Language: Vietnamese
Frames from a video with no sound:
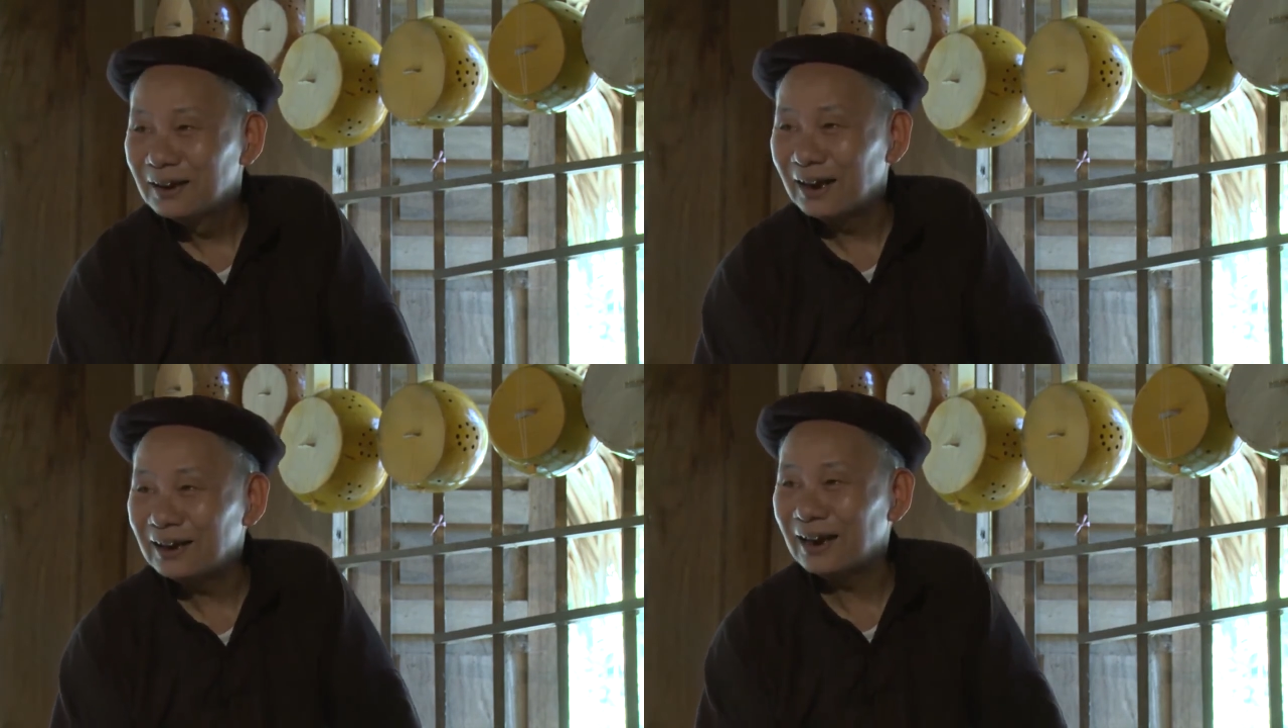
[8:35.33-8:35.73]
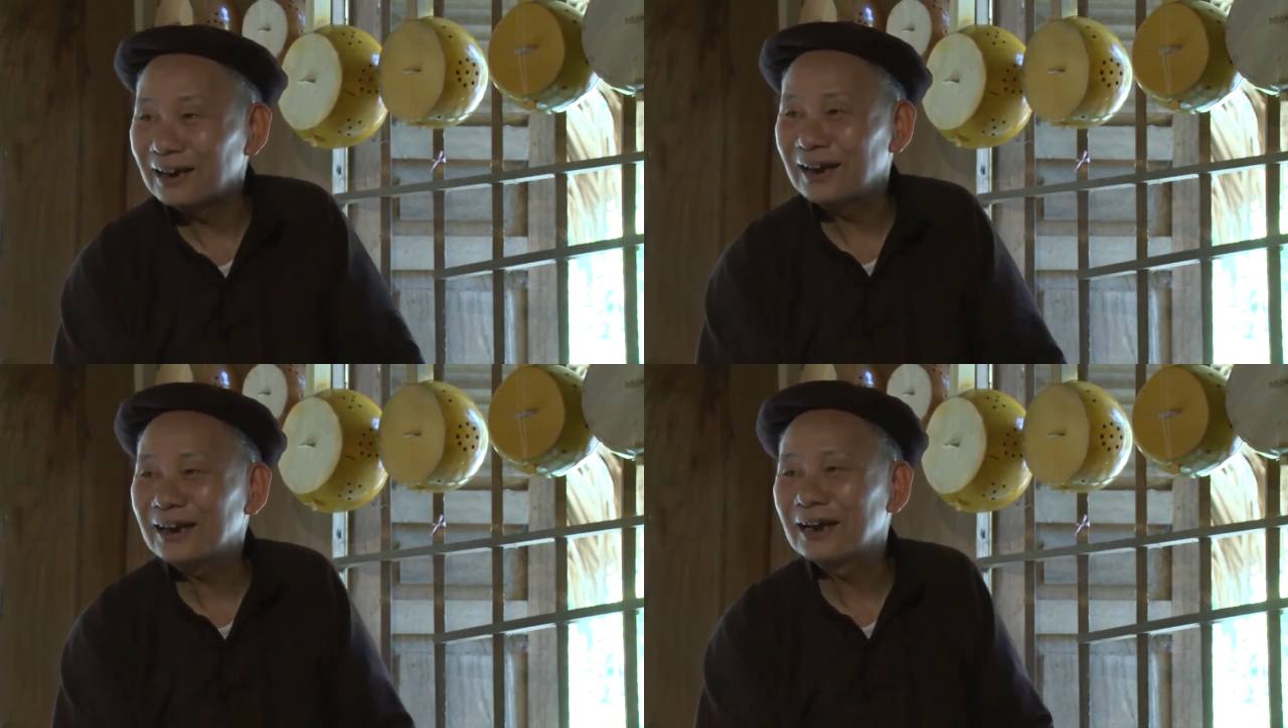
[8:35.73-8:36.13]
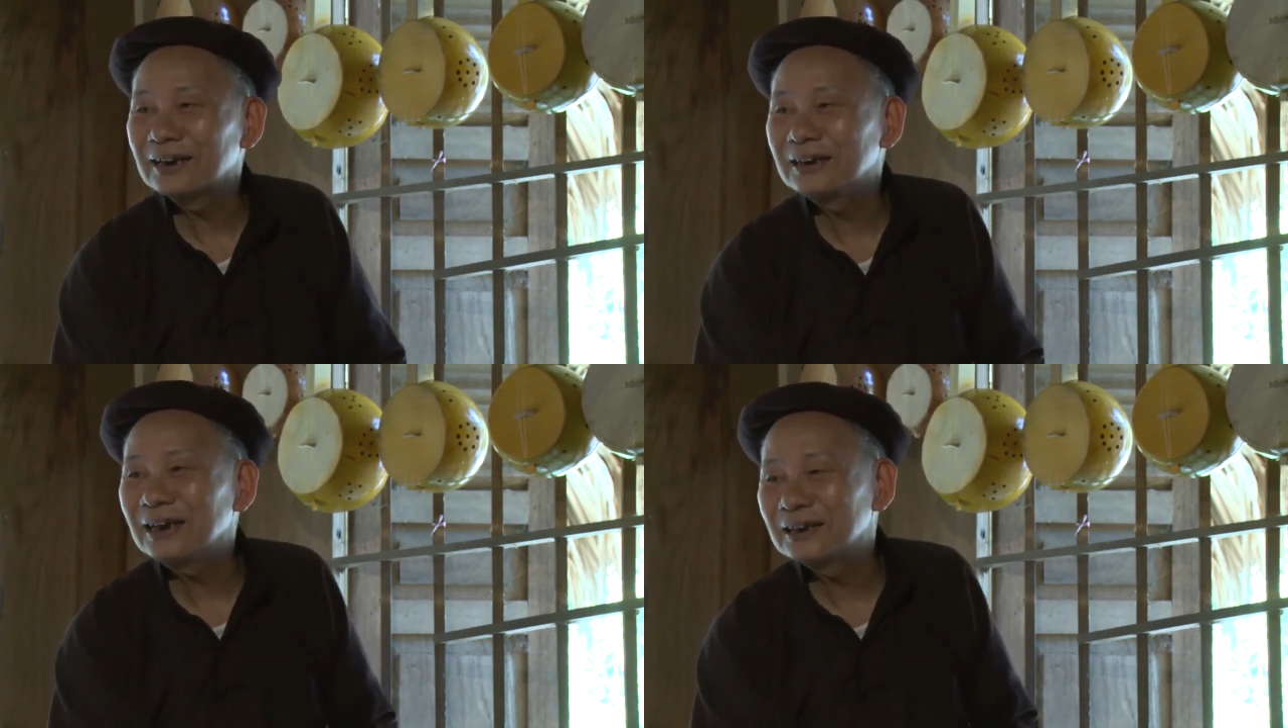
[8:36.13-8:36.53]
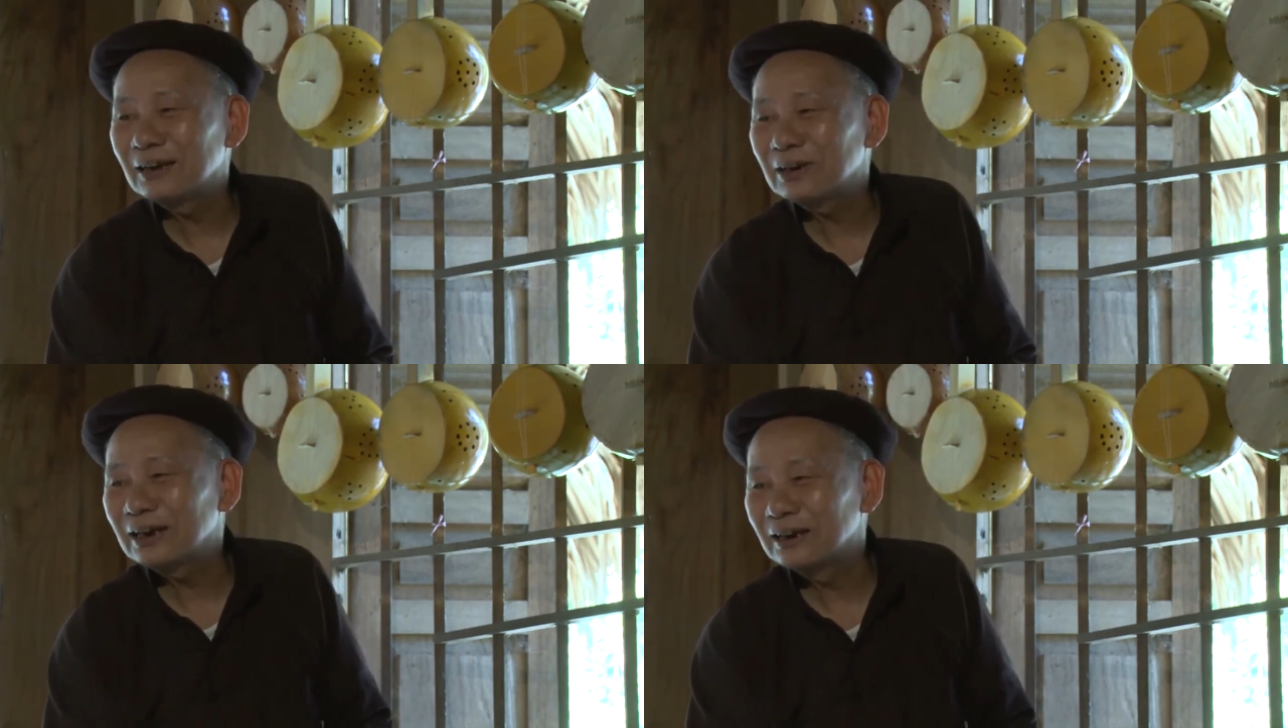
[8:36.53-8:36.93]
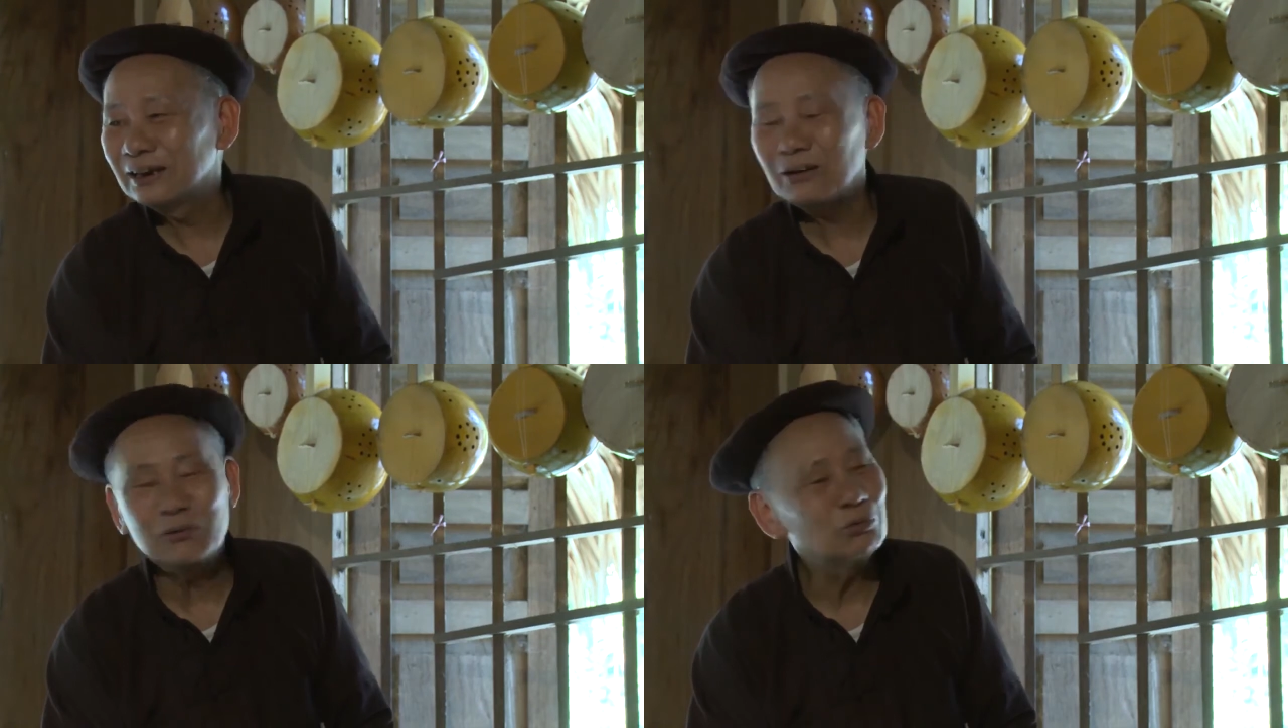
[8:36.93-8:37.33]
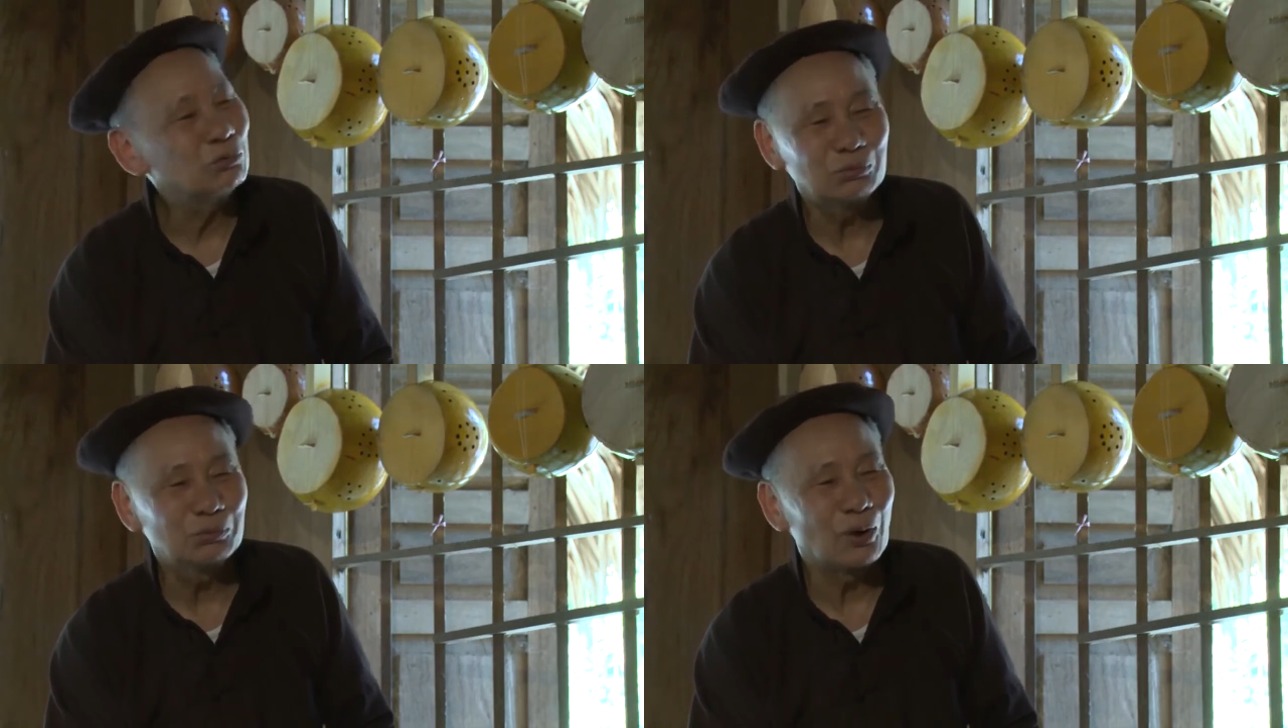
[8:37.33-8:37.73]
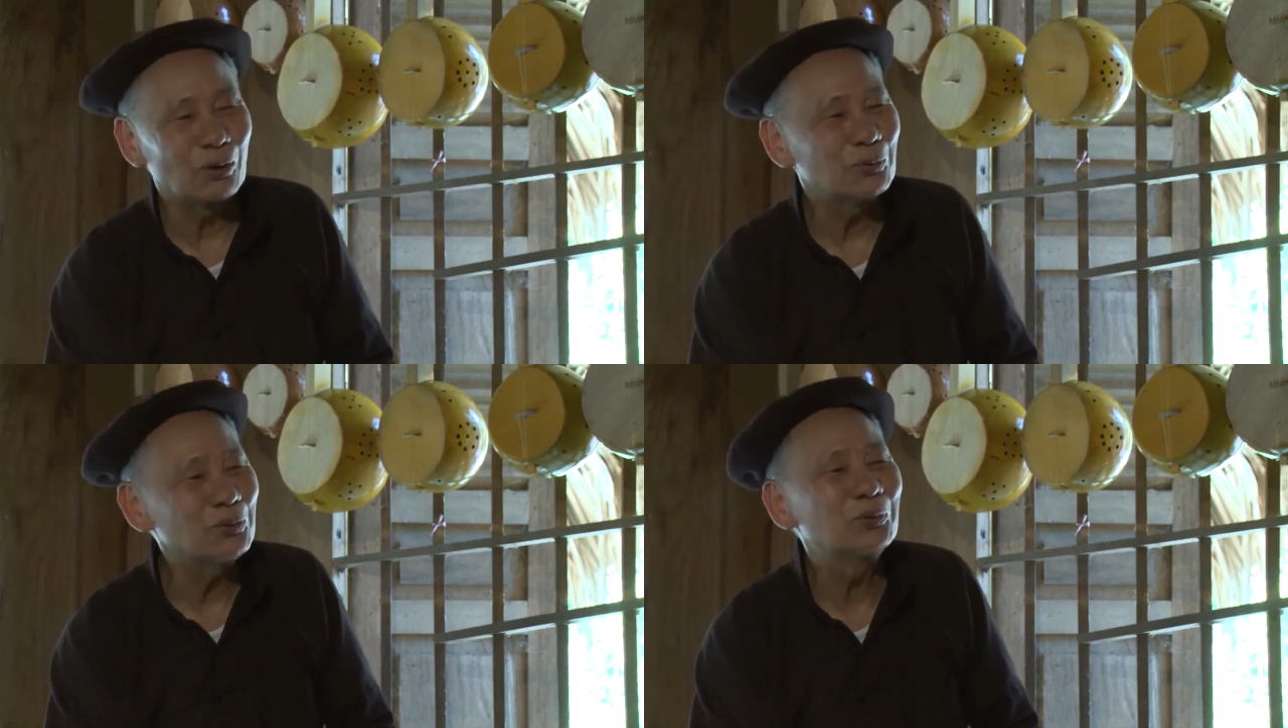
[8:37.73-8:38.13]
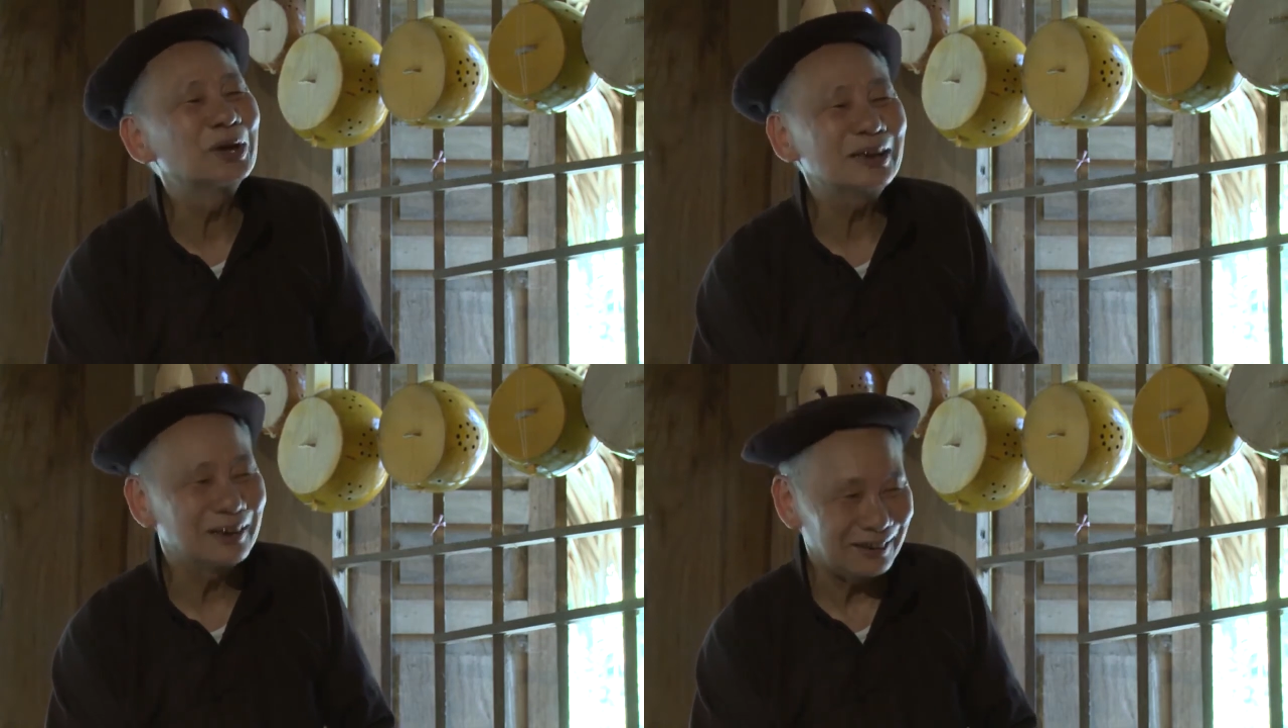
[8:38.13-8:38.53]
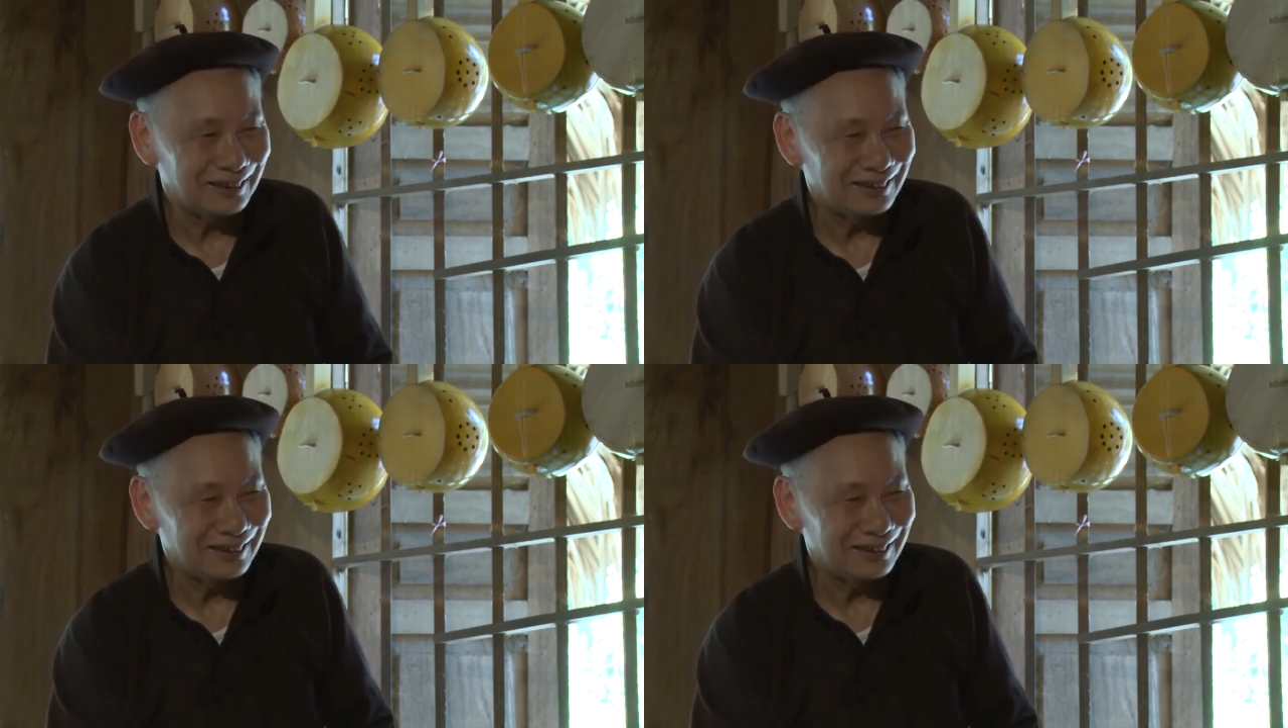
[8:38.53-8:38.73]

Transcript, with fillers: lắng lặng lắng lặng thế này sau này là nó cũng họ cũng không thích nữa